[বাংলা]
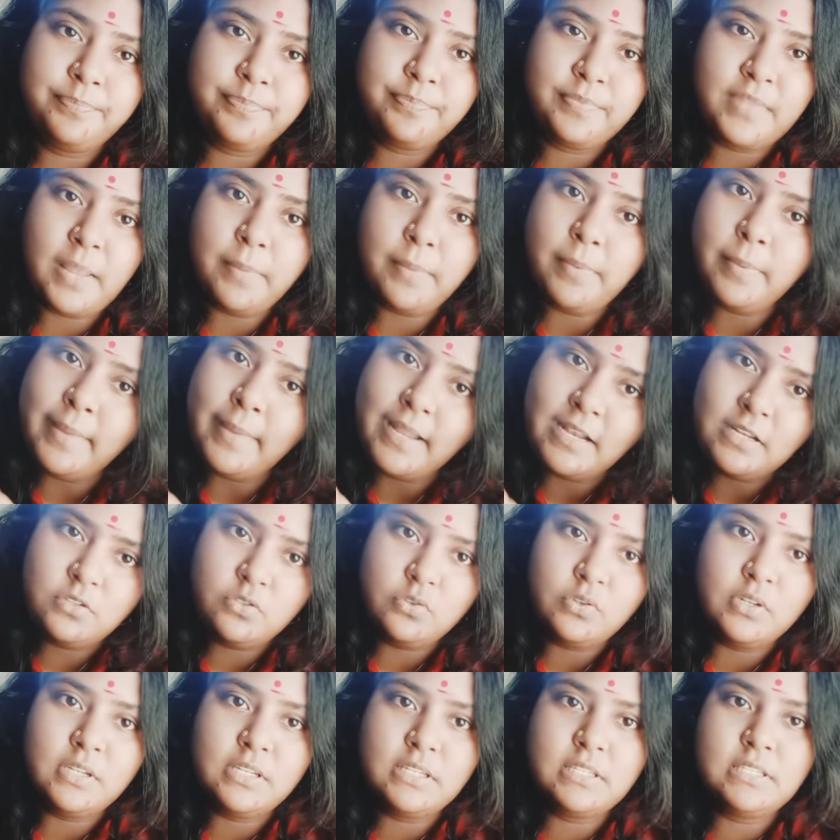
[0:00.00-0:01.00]
আমি বাড়ি
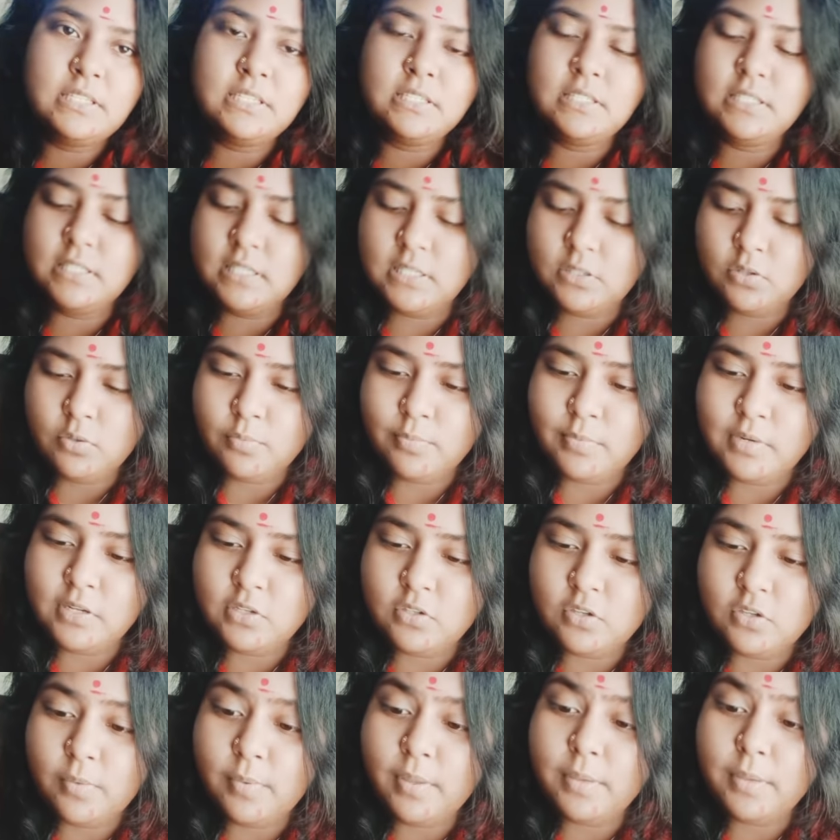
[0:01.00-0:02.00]
চলে এসেছি তোমরা
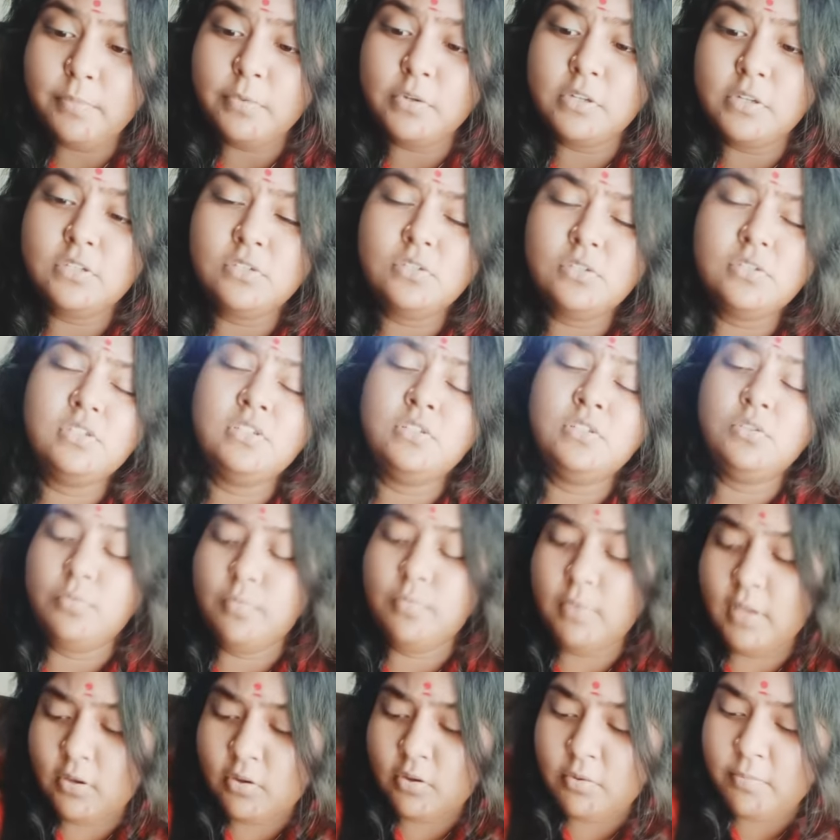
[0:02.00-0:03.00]
সবাই বলেছো যে তুমি
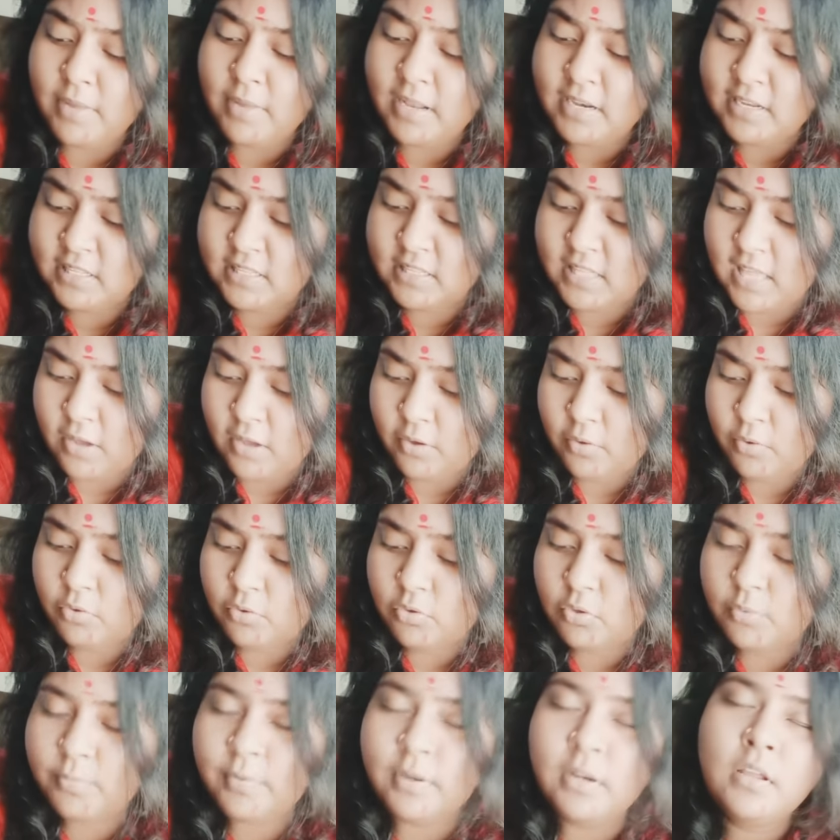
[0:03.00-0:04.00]
এখন বাড়ি থাকো
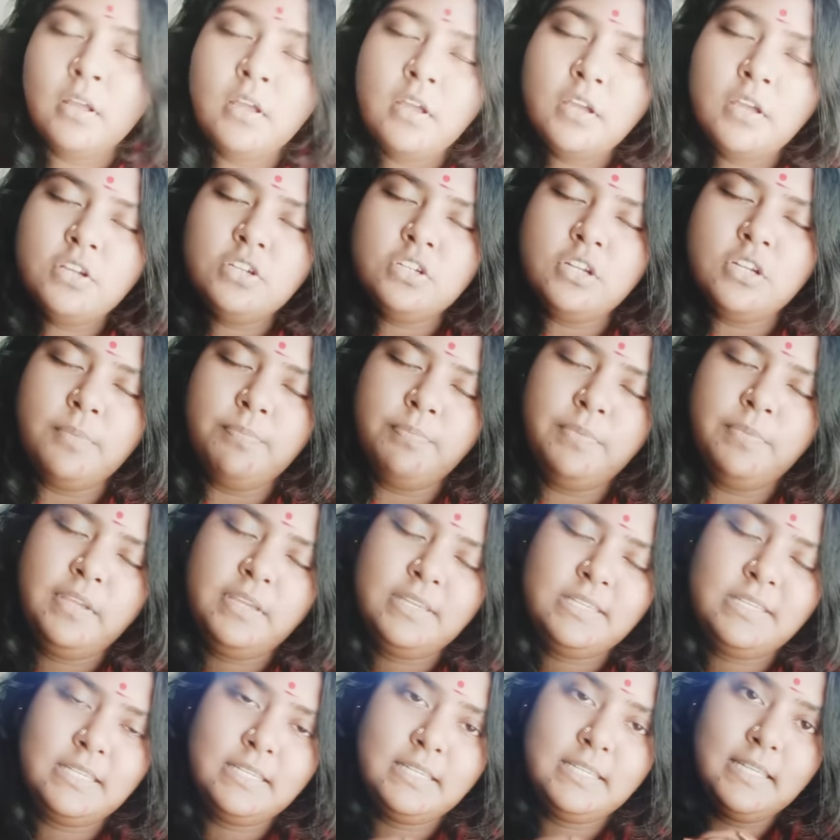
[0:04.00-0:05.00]
তোমার সব থেকে
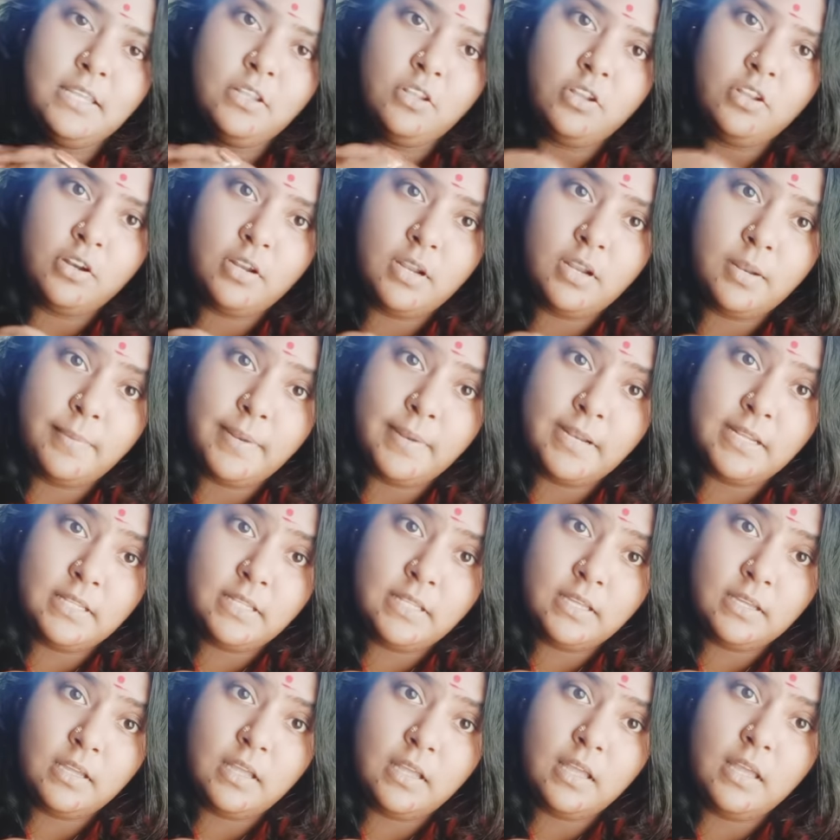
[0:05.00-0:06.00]
সেটাই দরকার বাড়ি
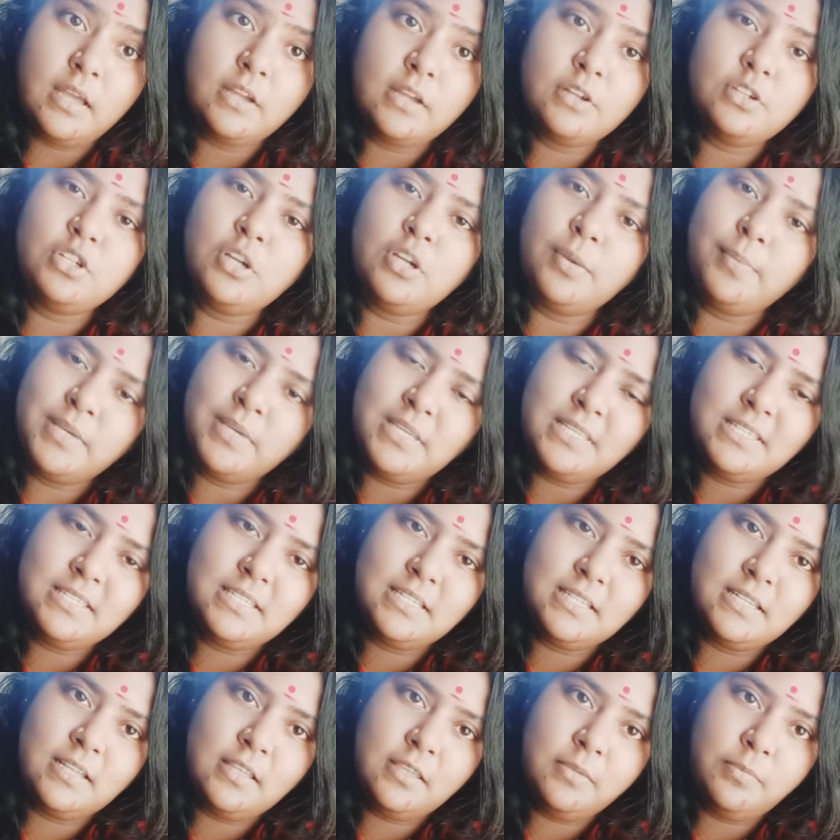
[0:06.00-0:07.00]
থাকা আর সবাই
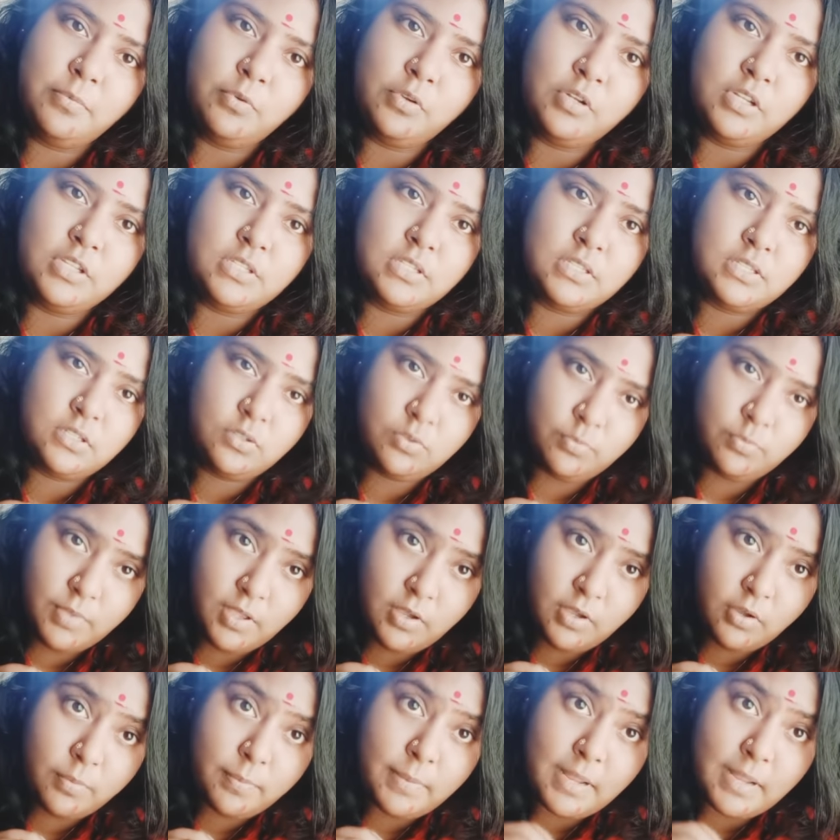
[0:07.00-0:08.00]
সেটাই বলেছে যে তুমি
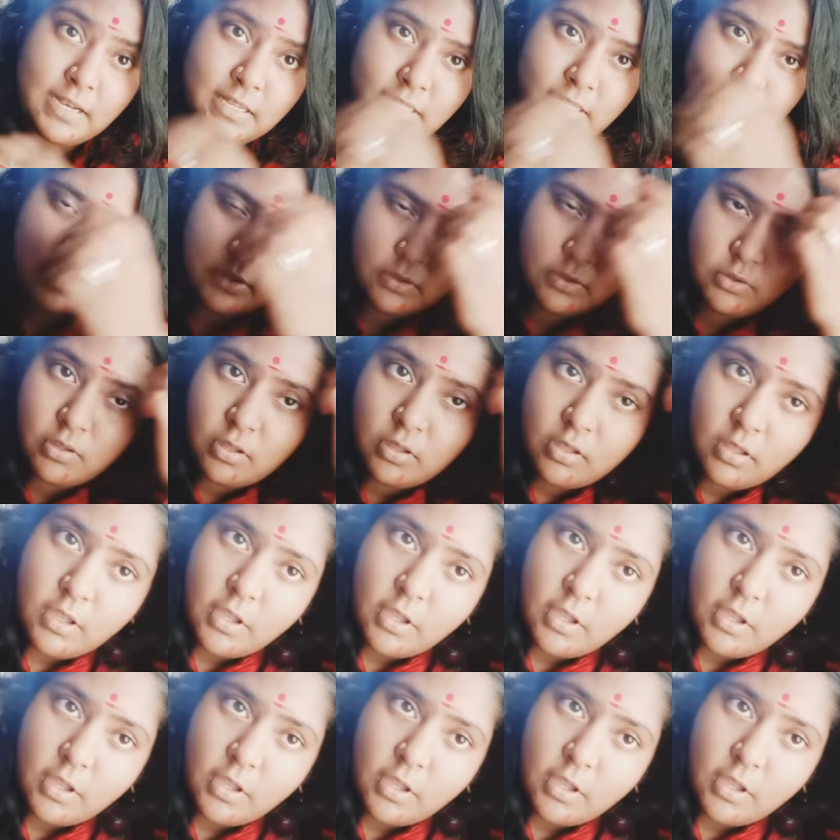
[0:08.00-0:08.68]
এখন বাড়ি থাকো